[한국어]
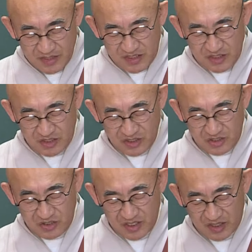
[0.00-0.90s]

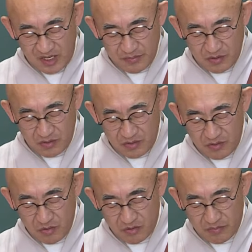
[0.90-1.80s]
시신취의
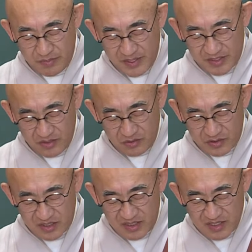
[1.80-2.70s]
탐욕 옥박이요
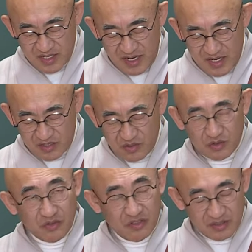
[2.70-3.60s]
시신가학이요
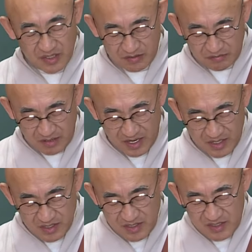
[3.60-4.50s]

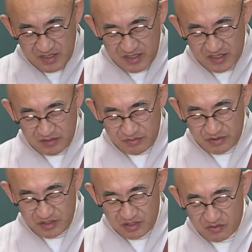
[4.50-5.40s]
유여사구라
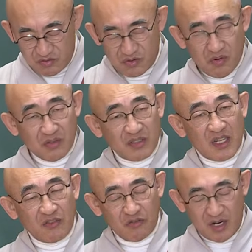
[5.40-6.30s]
시신부정
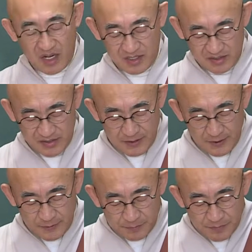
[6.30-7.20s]
구공상유라
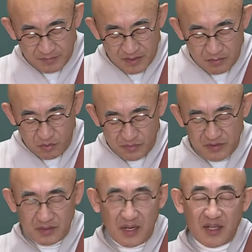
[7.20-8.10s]

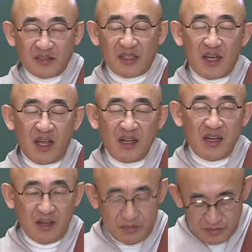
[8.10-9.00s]
몸은 항상
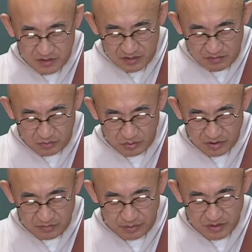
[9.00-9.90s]
한량없는
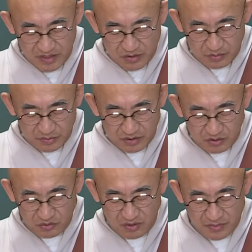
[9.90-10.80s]
모든 벌레로부터
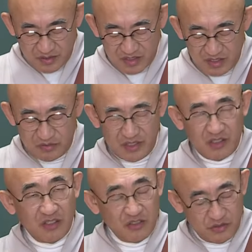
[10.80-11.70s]
쪼아먹히게
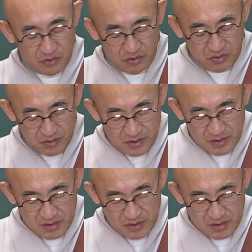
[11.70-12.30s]
되는 것이오이